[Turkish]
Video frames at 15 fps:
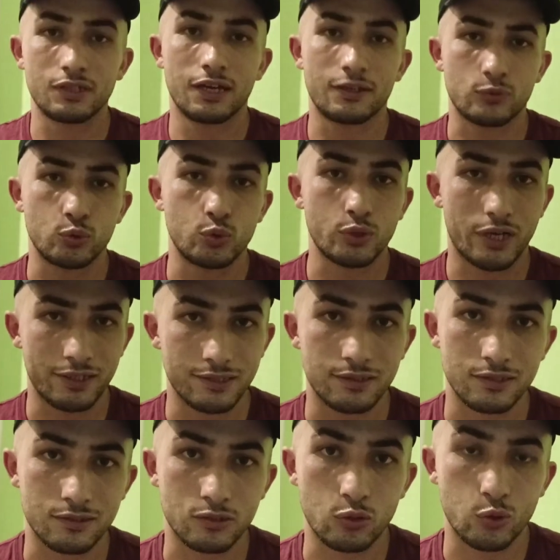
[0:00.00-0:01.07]
her türlü
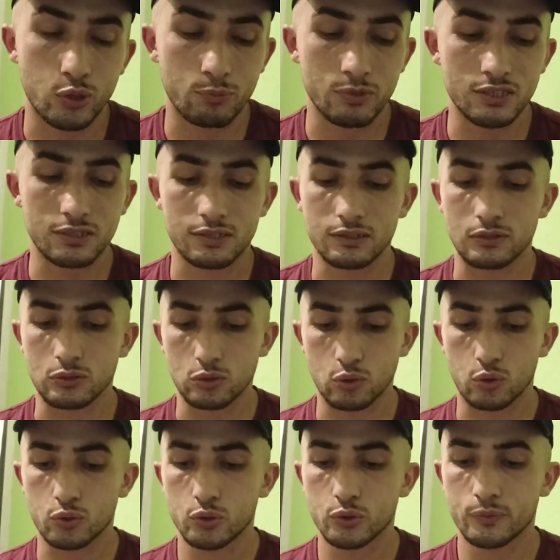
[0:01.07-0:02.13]
kazanırız. Onunla bir sıkıntı
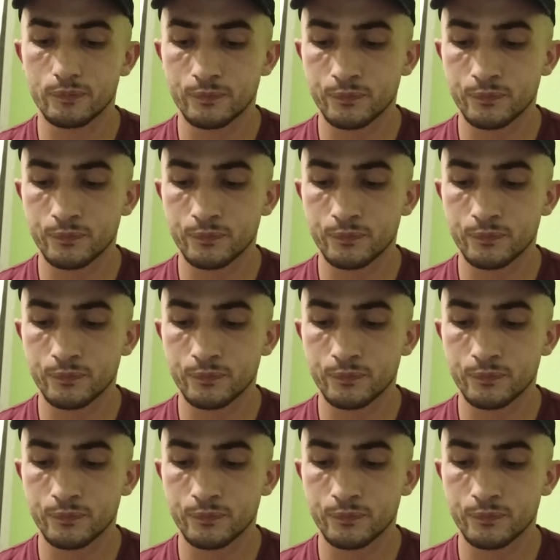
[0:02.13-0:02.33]
yok.